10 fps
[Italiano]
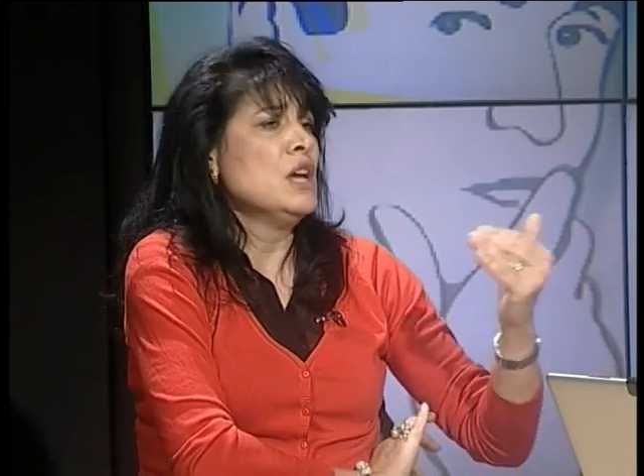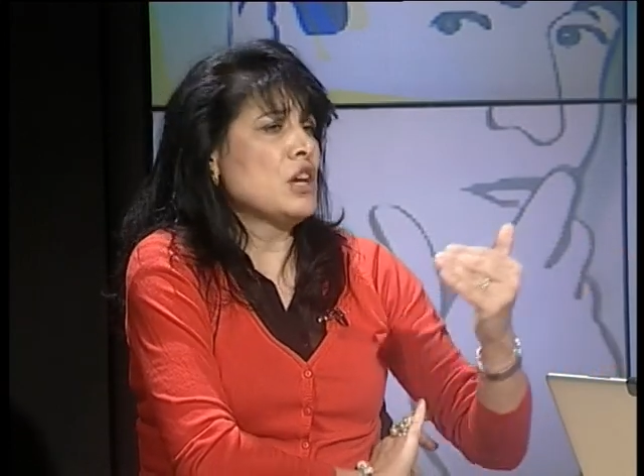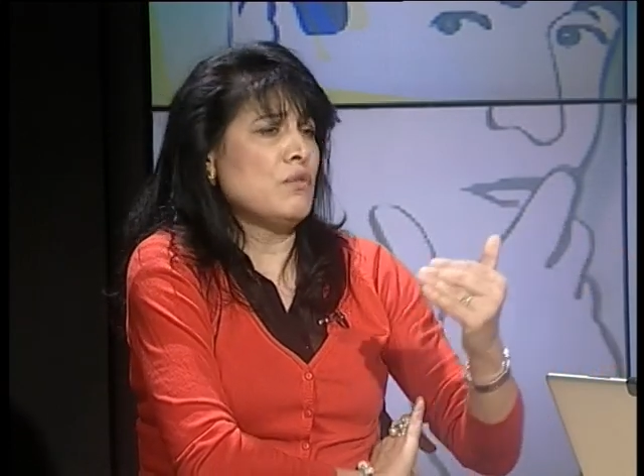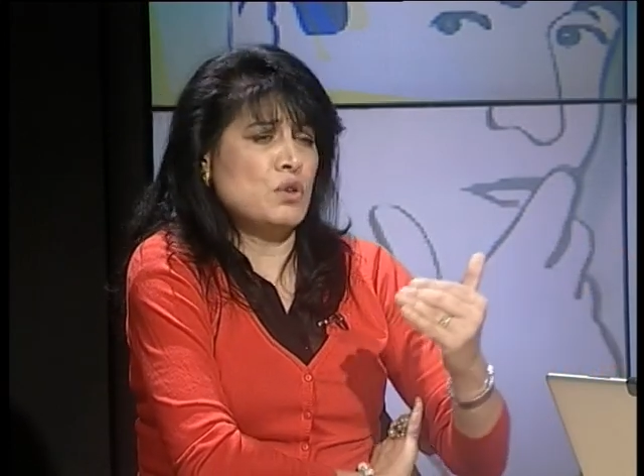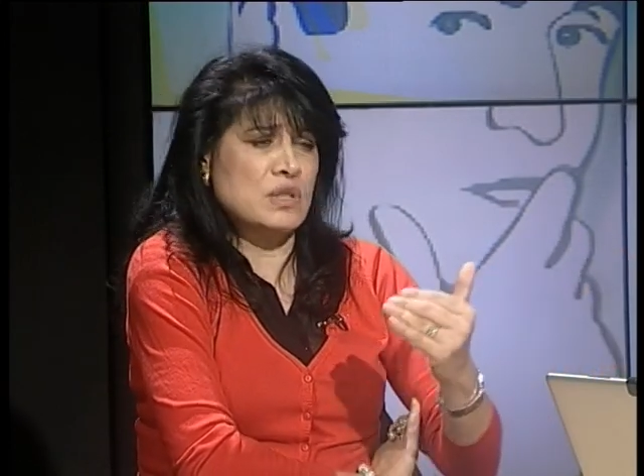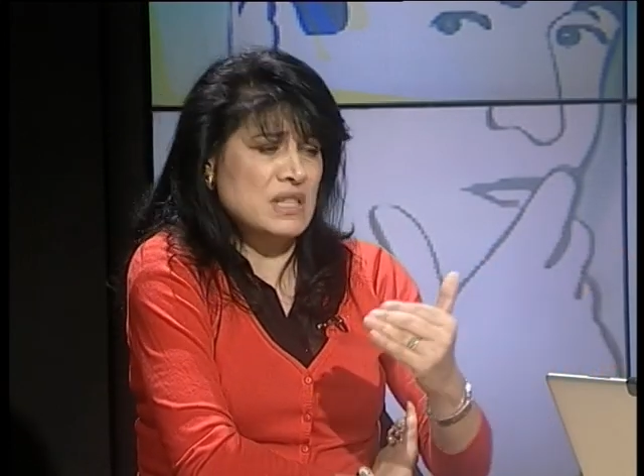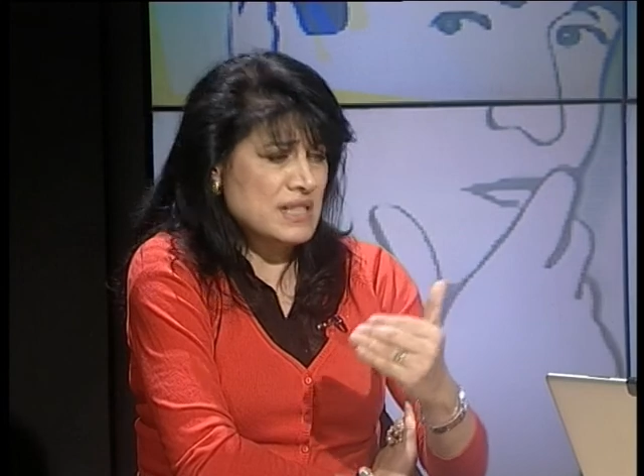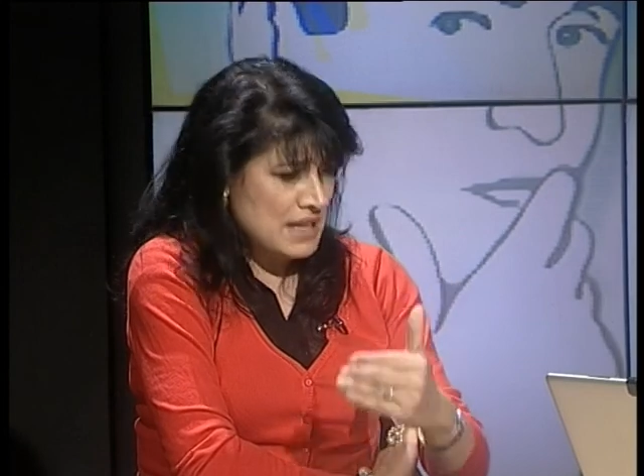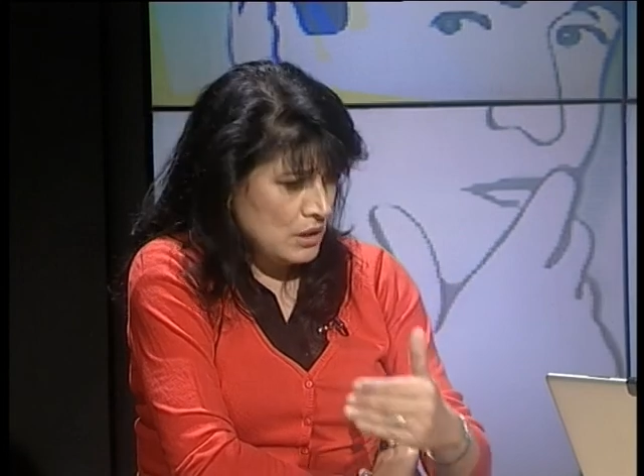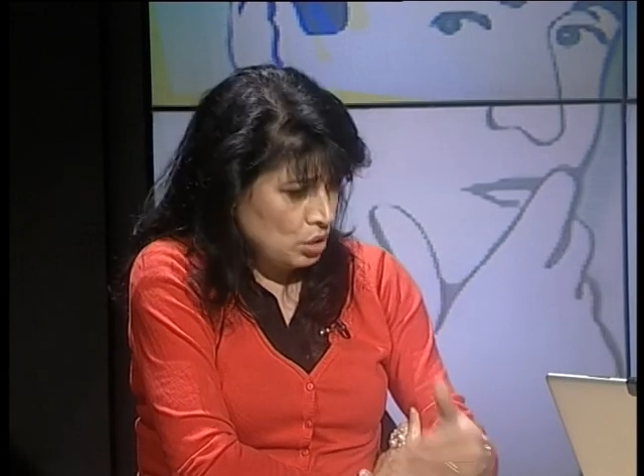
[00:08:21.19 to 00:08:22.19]
che fosse il
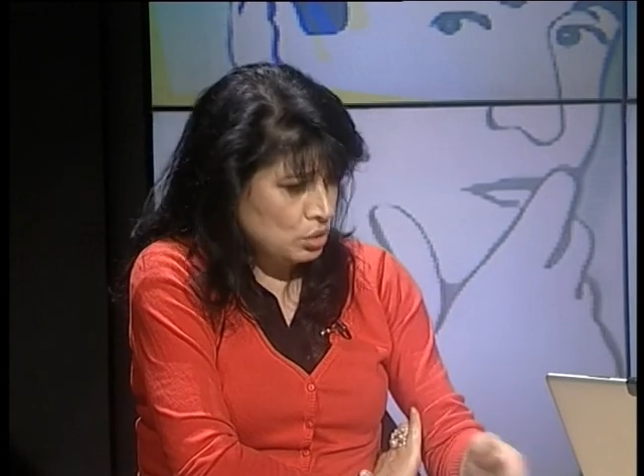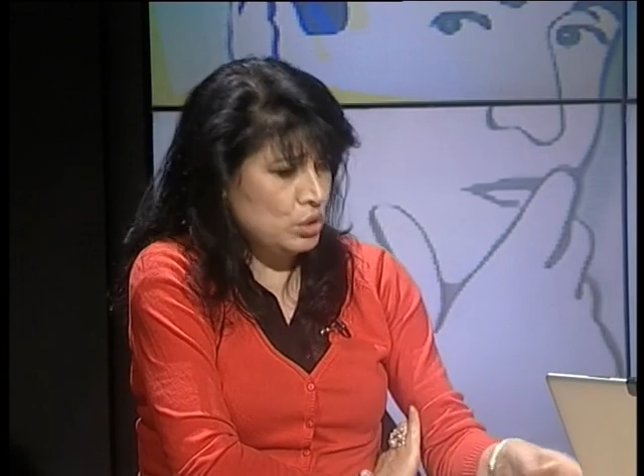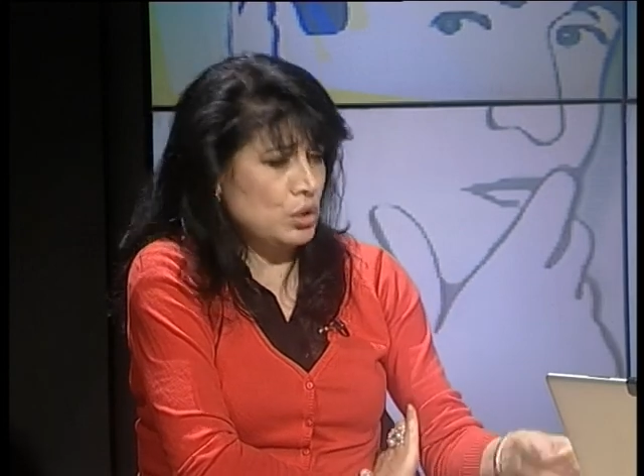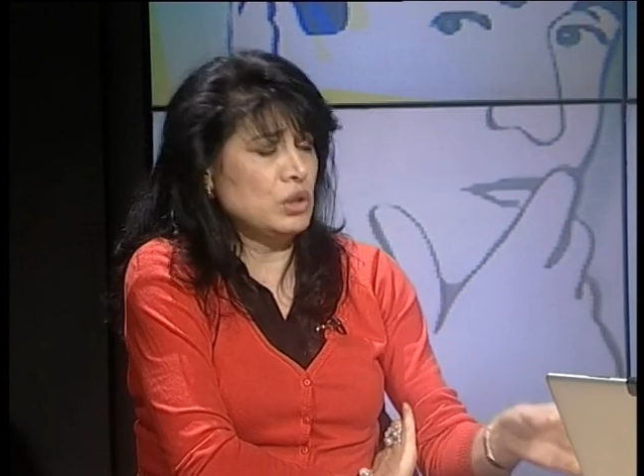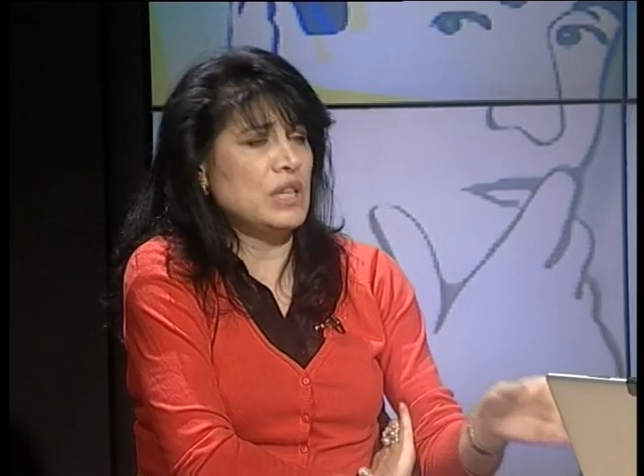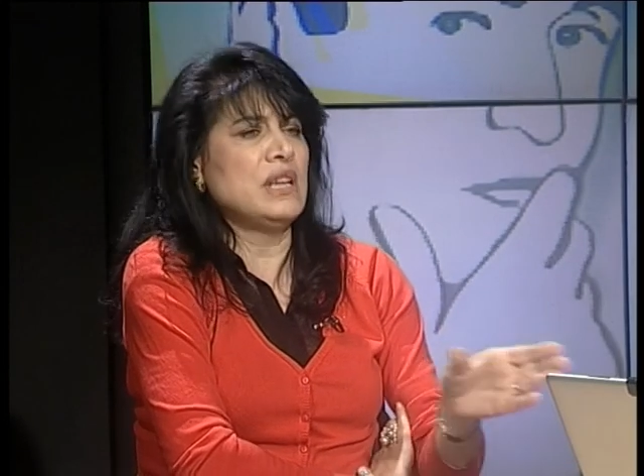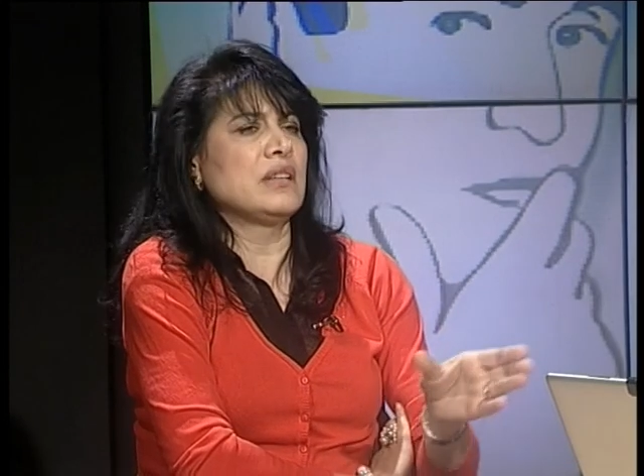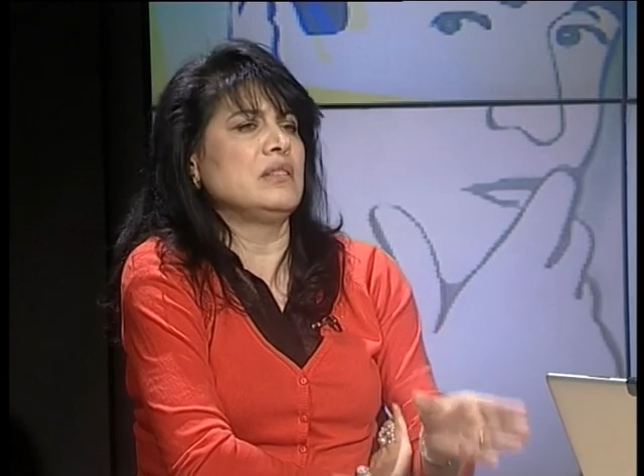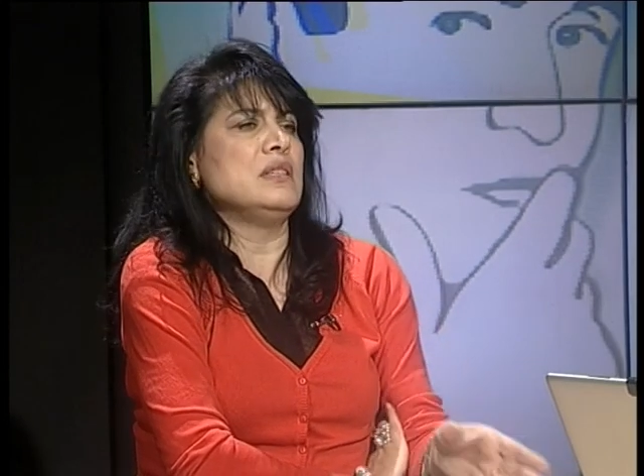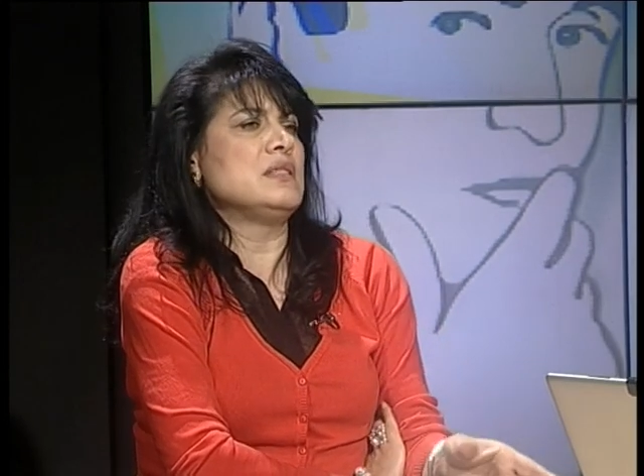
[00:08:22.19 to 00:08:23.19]
salotto degli
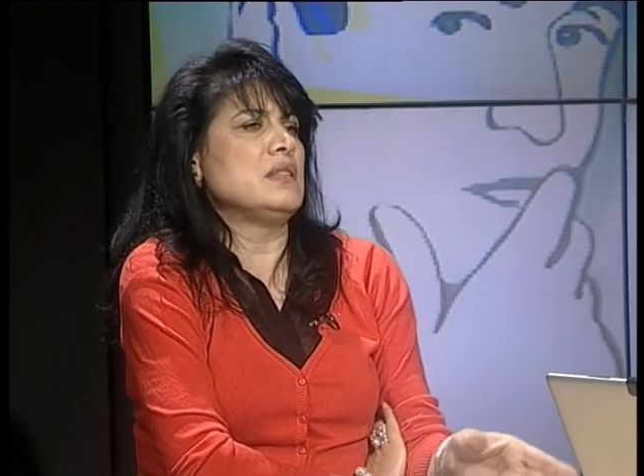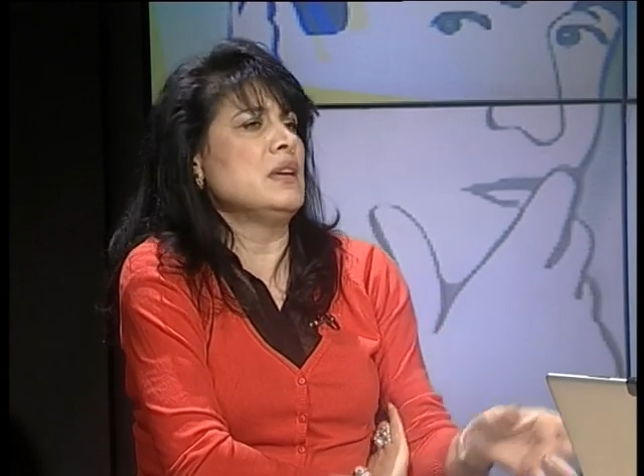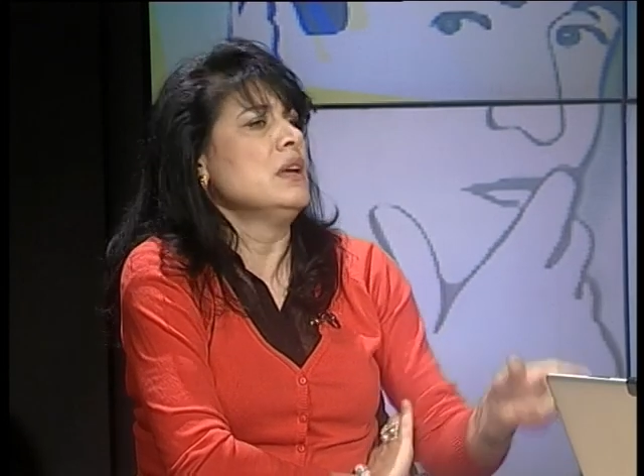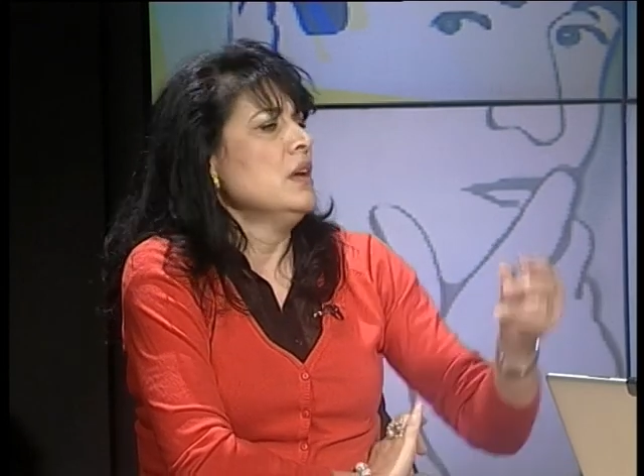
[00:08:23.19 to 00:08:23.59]
artisti,